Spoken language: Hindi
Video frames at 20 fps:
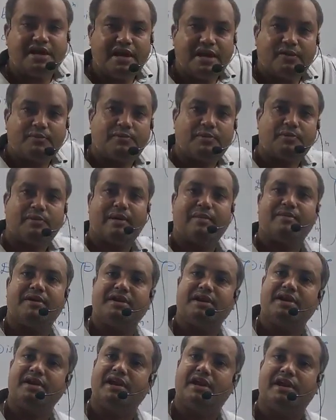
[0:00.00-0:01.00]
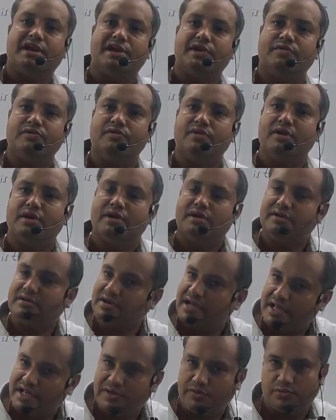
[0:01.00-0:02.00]
है और प्रोबेबिलिटी नेगेटिव
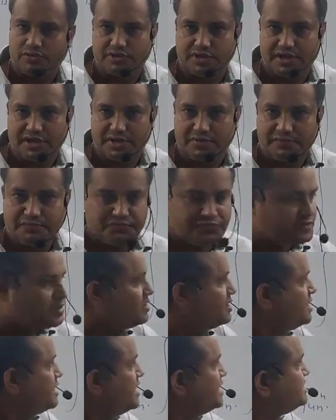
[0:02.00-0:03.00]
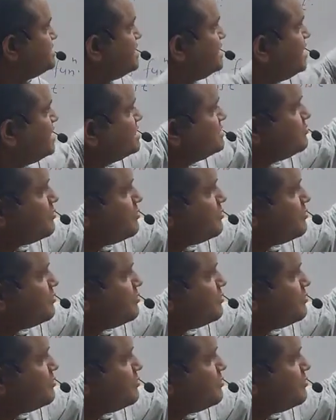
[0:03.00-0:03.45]
नहीं होती इसीलिए